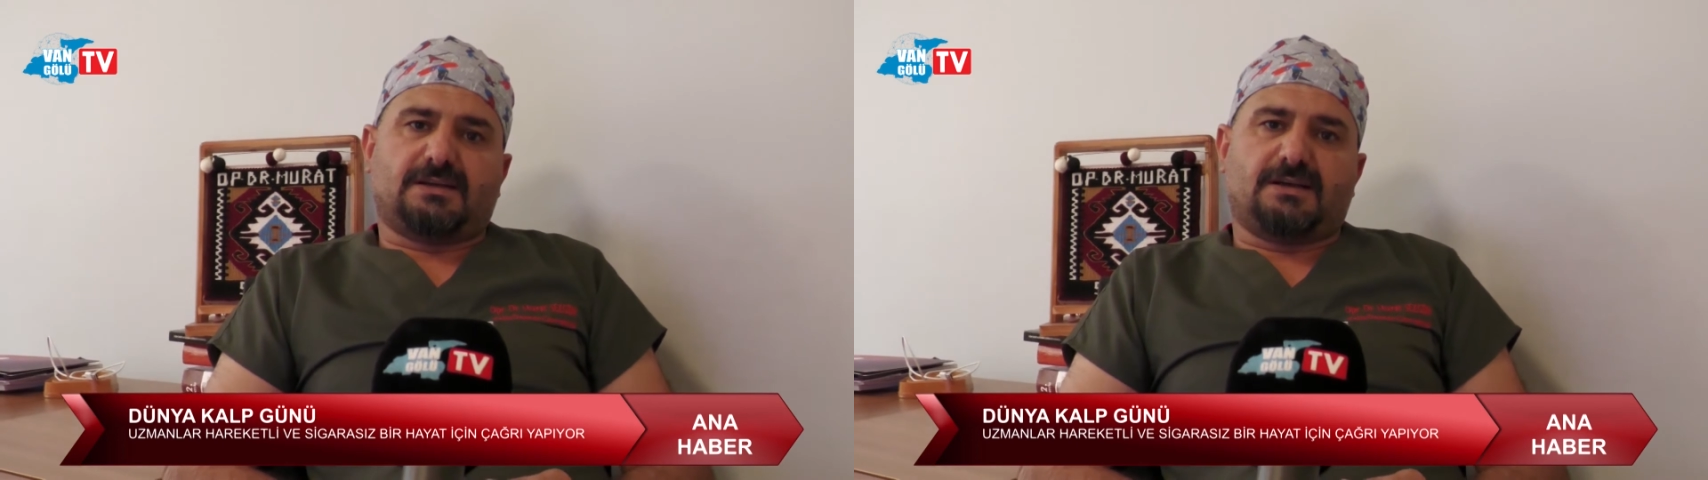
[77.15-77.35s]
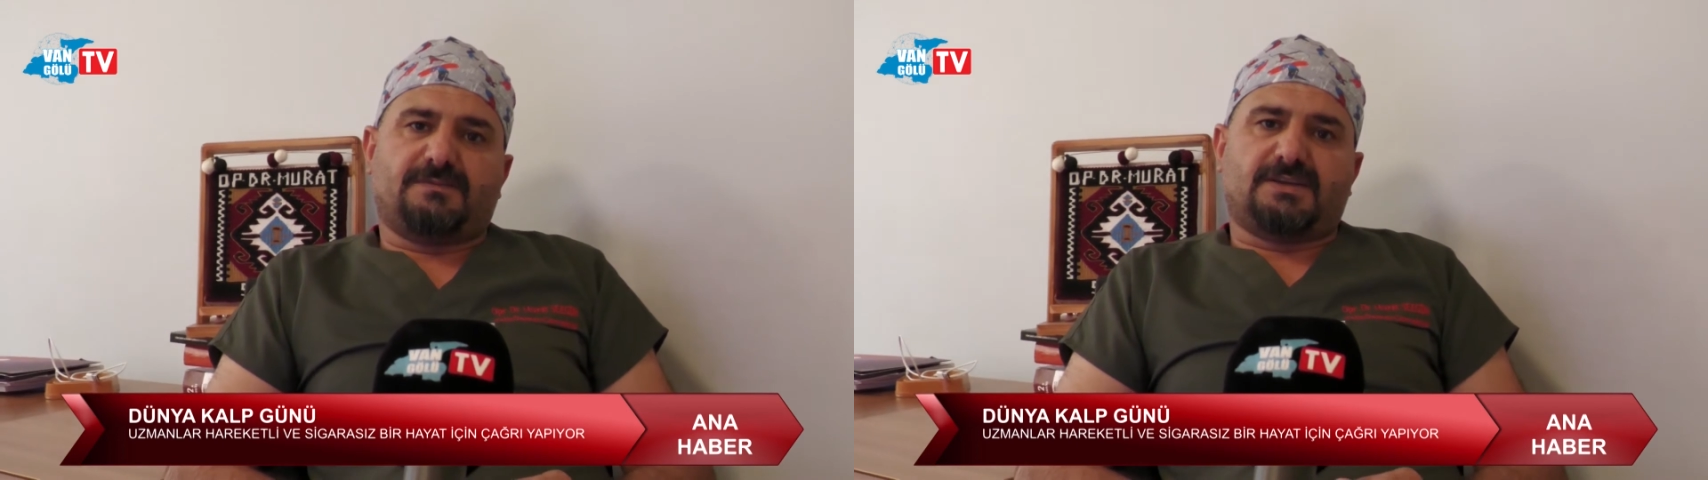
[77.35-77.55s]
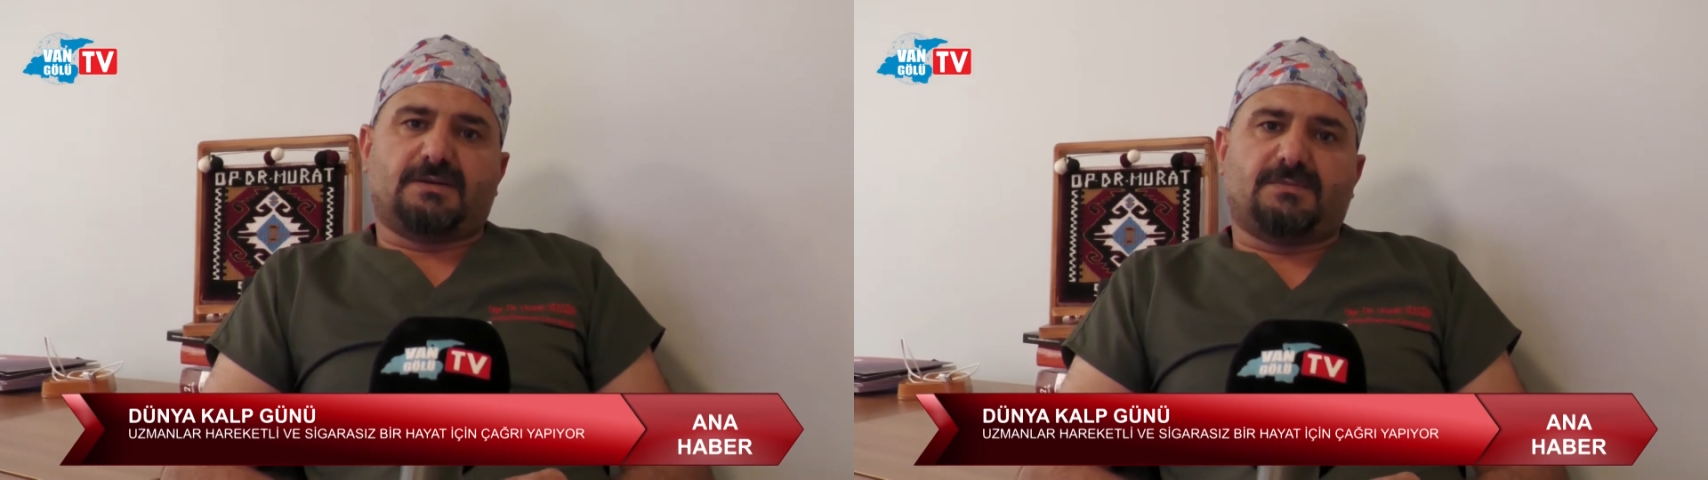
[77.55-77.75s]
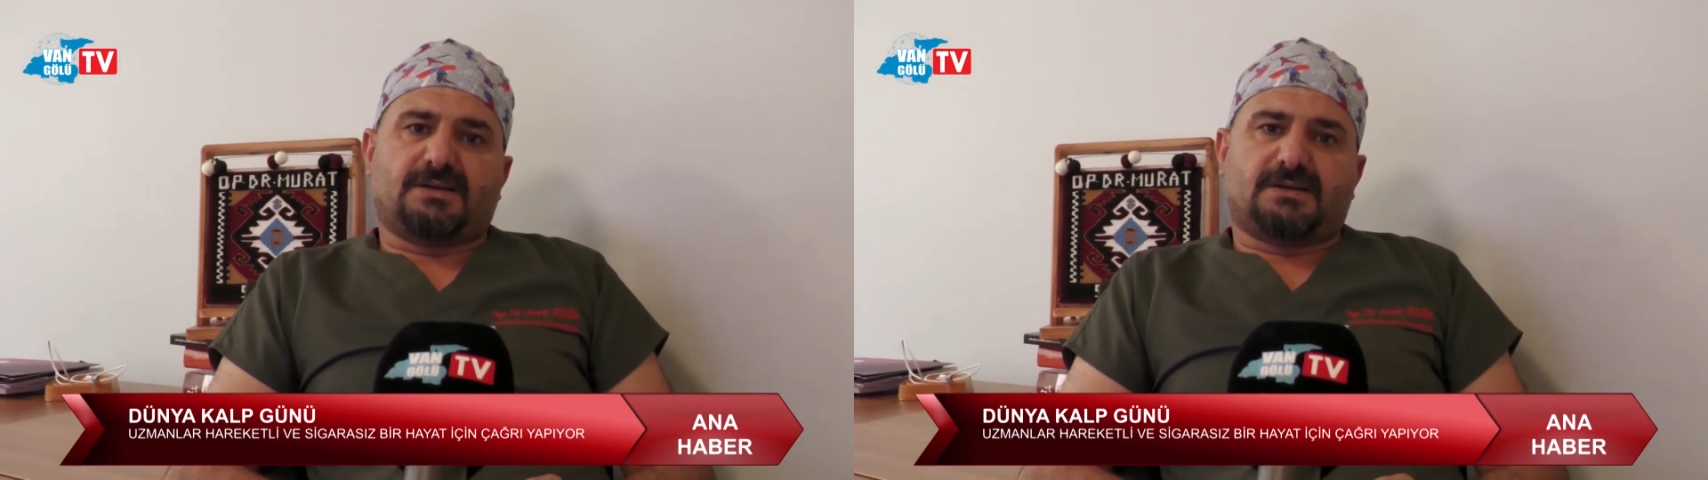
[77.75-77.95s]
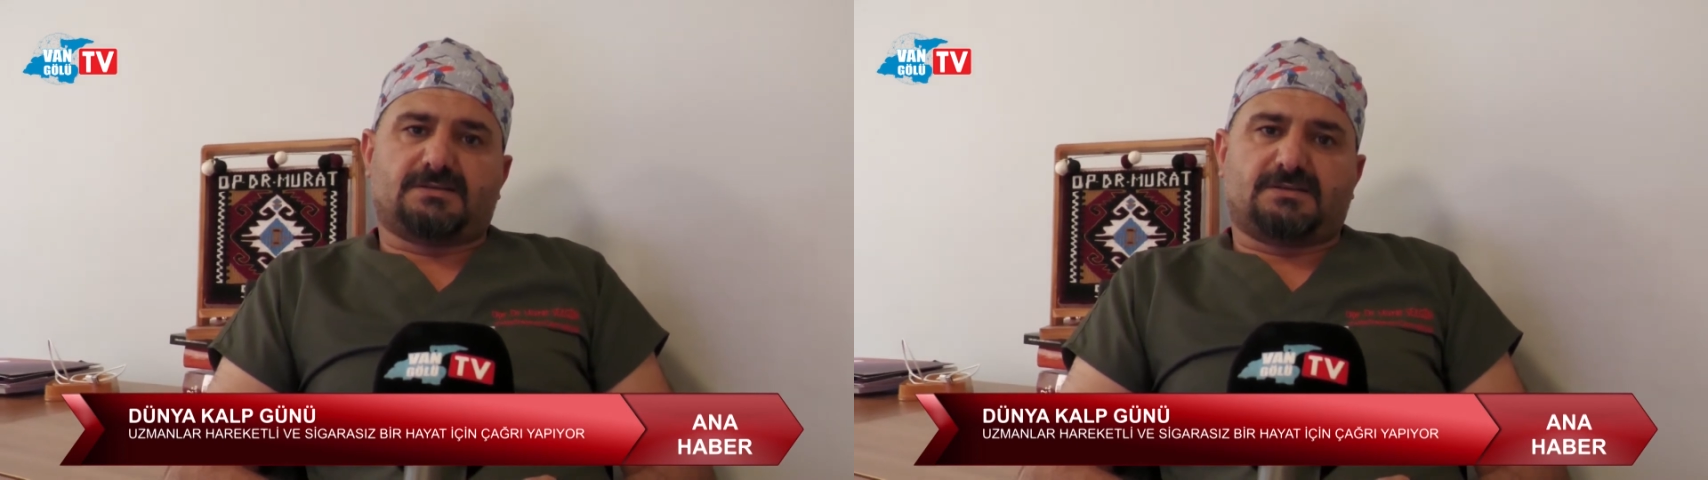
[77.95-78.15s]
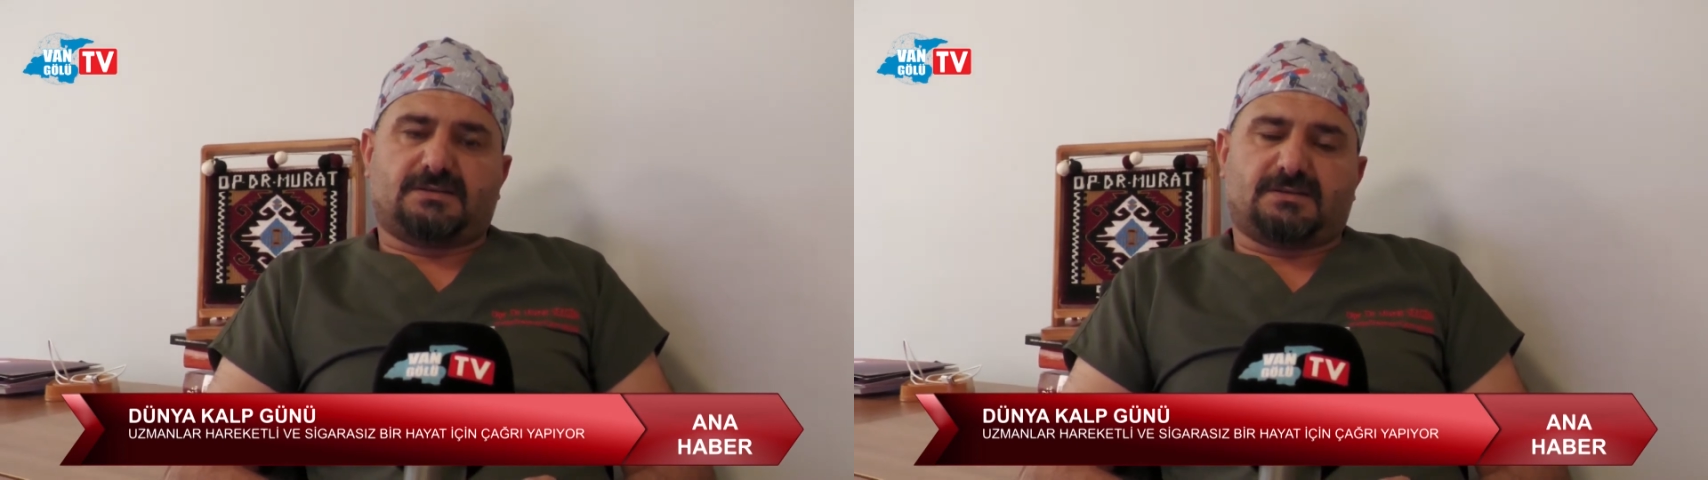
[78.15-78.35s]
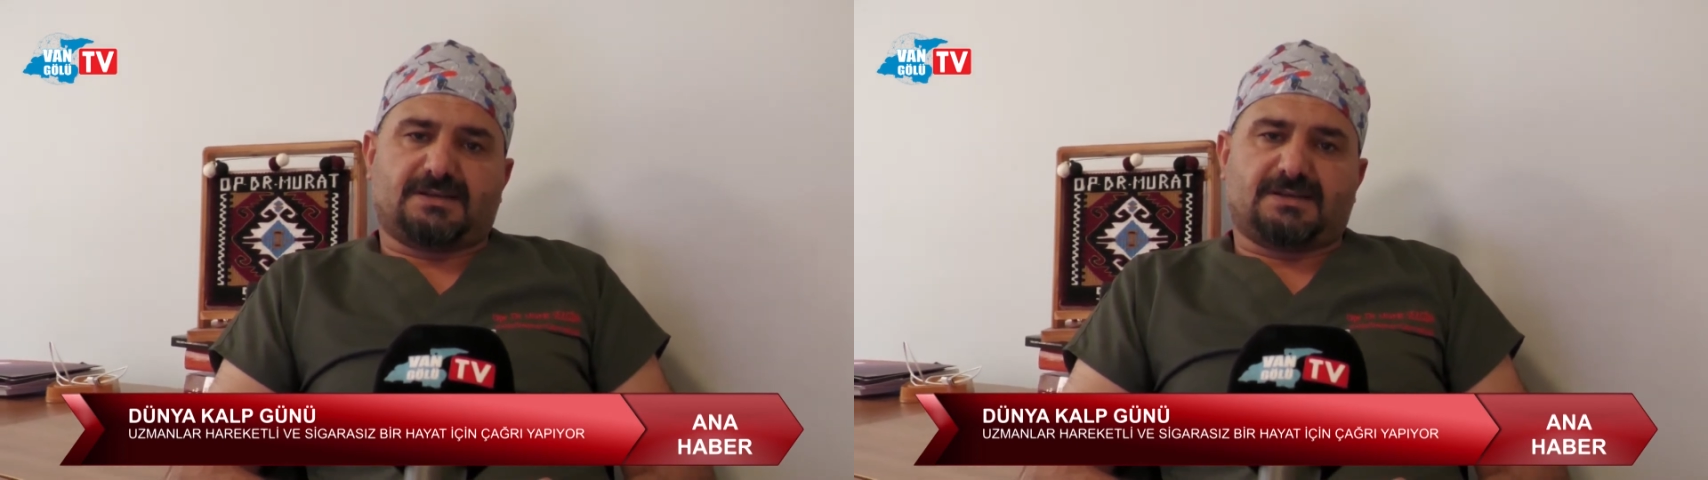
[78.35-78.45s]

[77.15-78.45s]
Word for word: kalp ve damar e,